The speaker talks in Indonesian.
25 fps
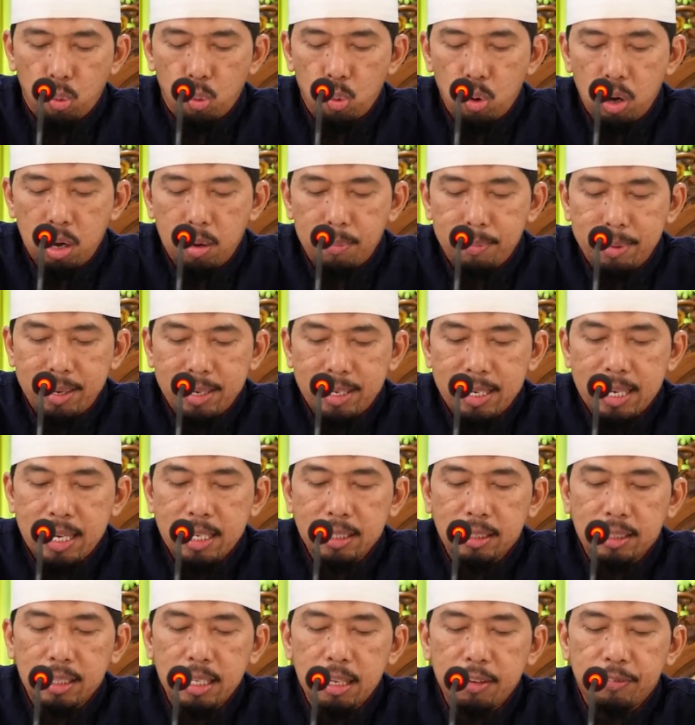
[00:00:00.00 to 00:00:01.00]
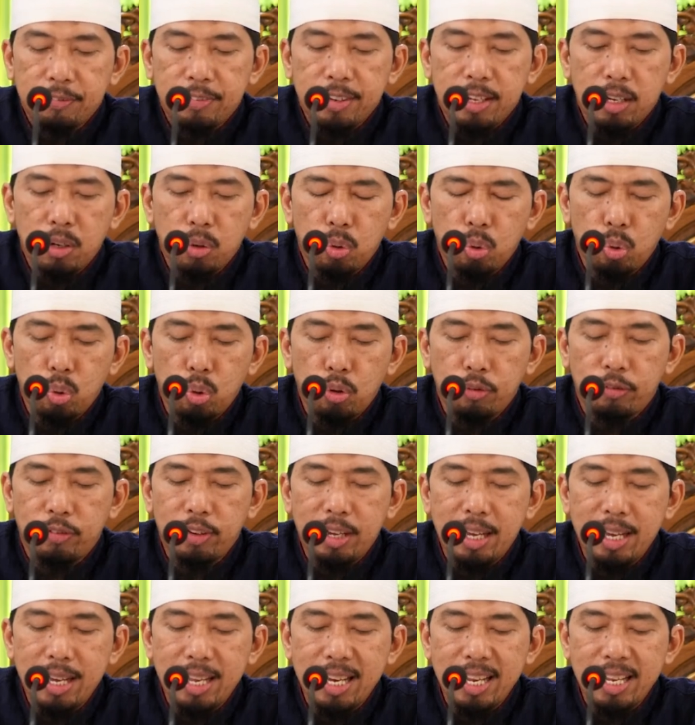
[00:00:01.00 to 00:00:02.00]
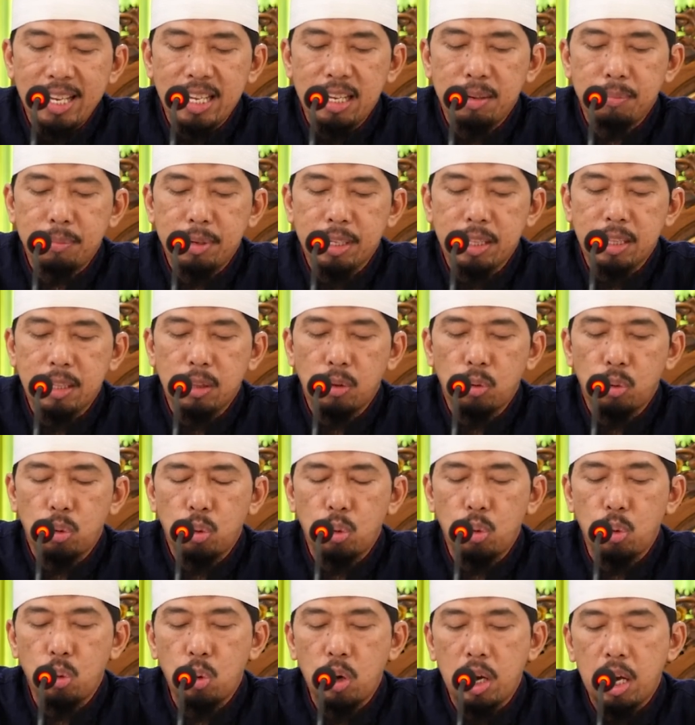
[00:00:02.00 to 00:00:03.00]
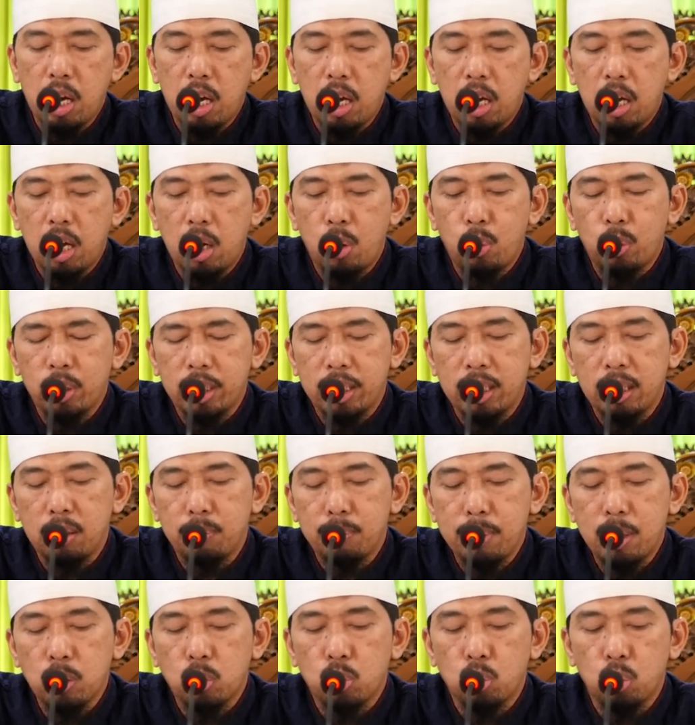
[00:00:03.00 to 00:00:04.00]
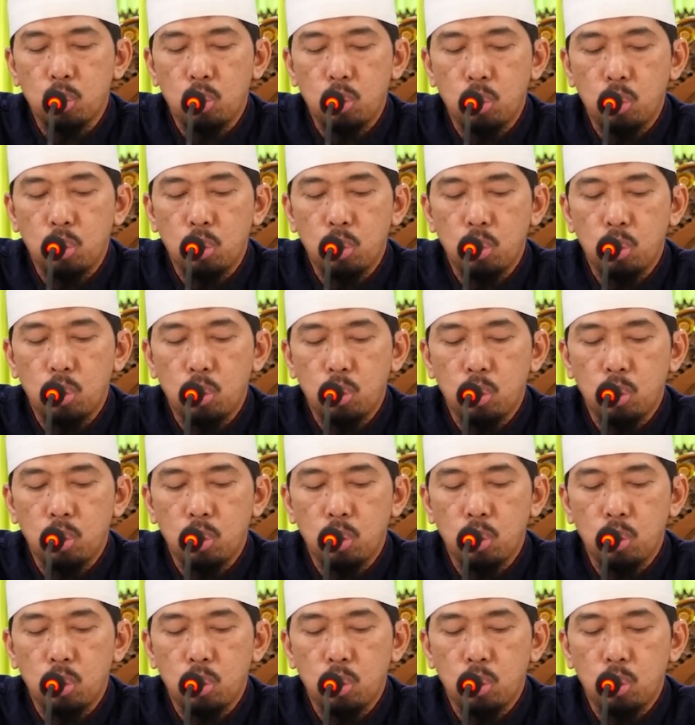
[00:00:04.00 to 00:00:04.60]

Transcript: Waman atlafahu fa'alaihi mithluhu au qimatuhu.